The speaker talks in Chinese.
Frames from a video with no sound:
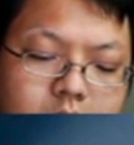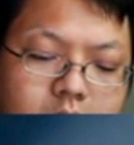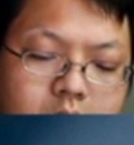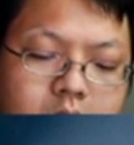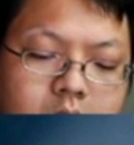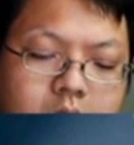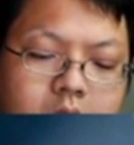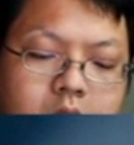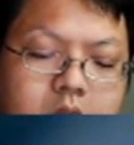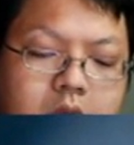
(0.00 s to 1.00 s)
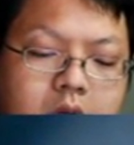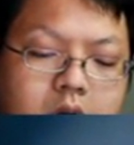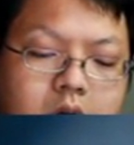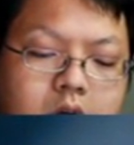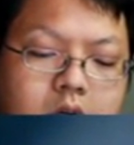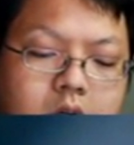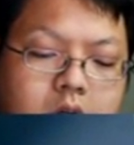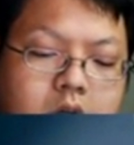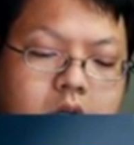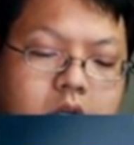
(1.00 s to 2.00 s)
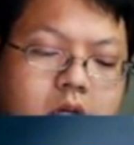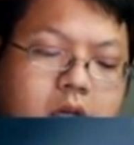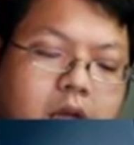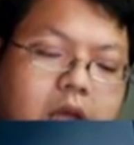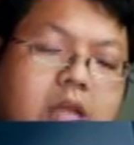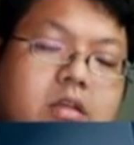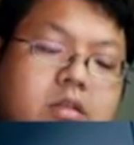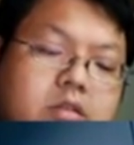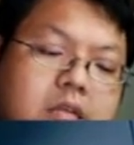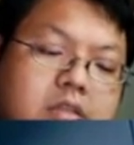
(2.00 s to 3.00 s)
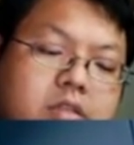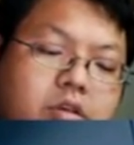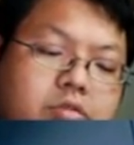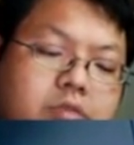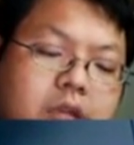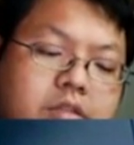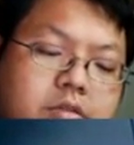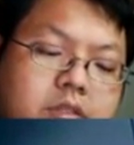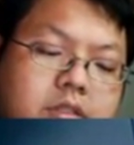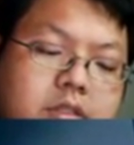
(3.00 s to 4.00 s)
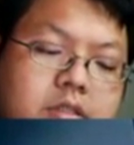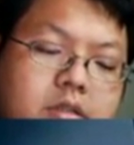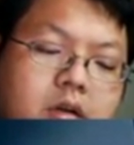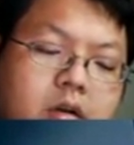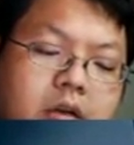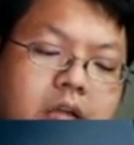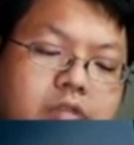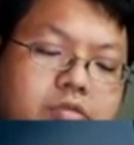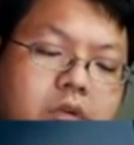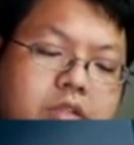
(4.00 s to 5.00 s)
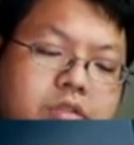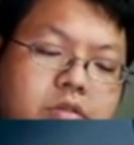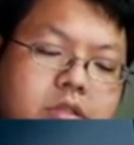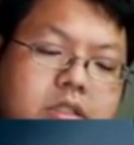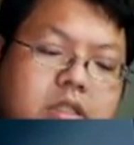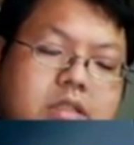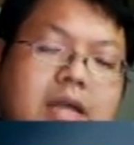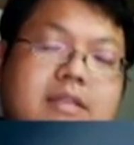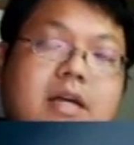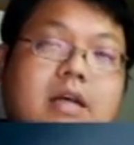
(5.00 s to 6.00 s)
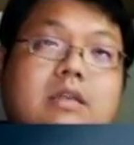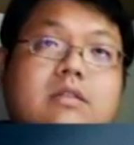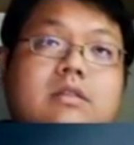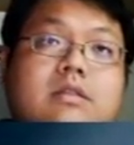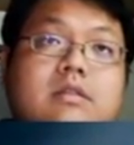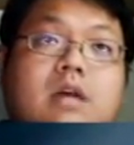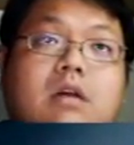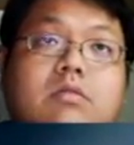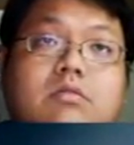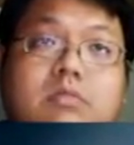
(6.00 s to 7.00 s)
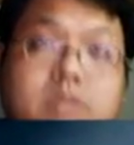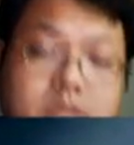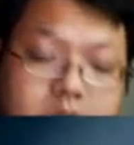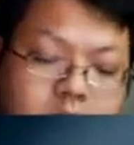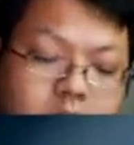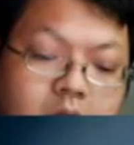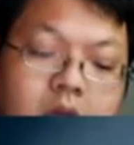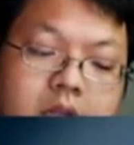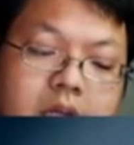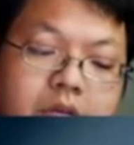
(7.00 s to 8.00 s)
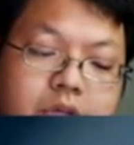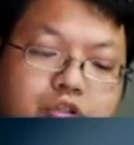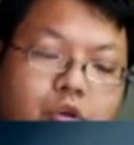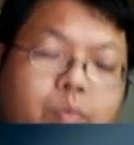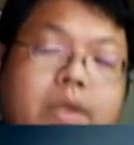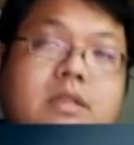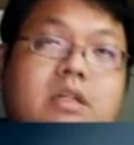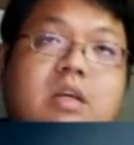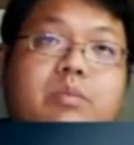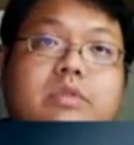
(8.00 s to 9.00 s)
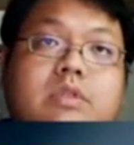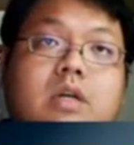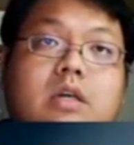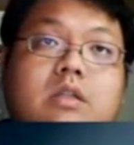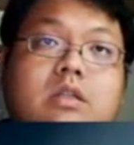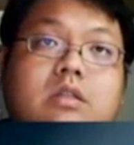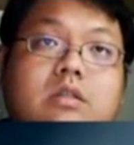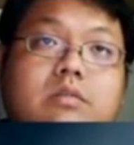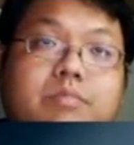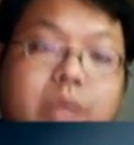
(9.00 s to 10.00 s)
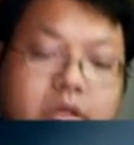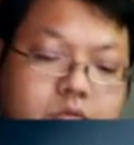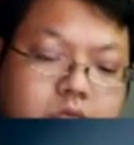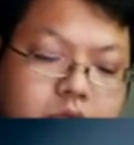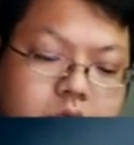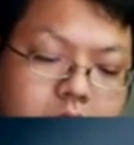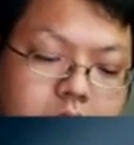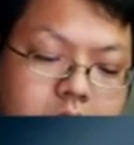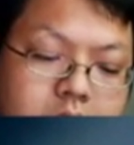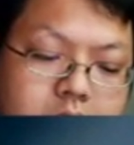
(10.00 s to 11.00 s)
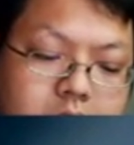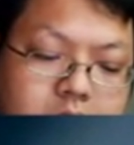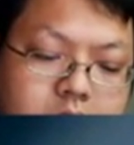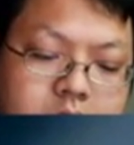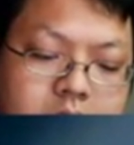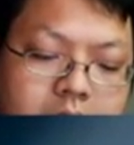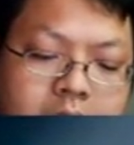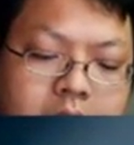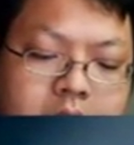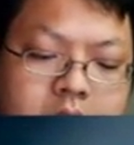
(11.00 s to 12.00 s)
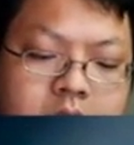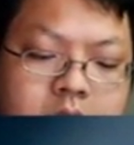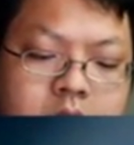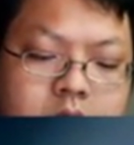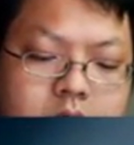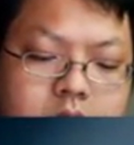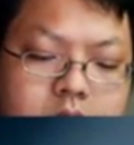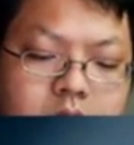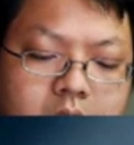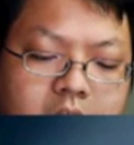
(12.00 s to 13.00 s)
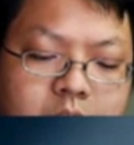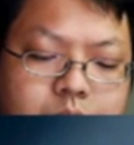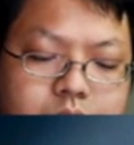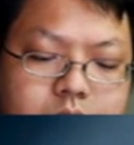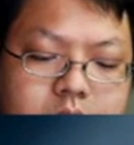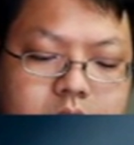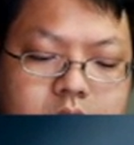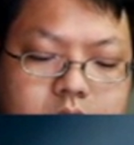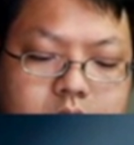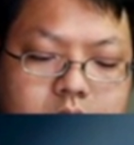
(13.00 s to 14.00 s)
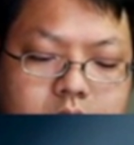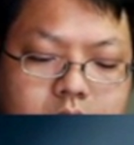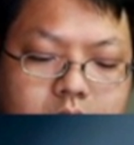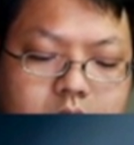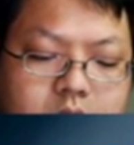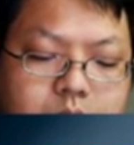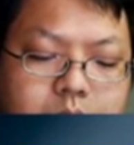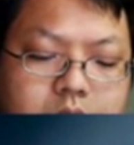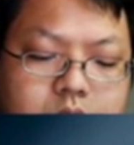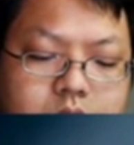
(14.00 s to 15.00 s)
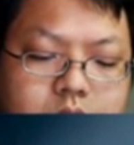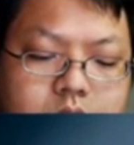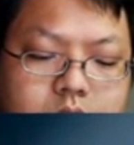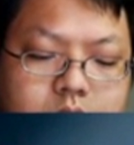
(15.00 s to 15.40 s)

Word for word: 啊，第二 a 三十六除完九是四哈，a 除完九的这个渣渣跟四要互质。那因为九本身也不是二的倍数，所以第二点就是 a 跟二互质哦 a 不是二的倍数，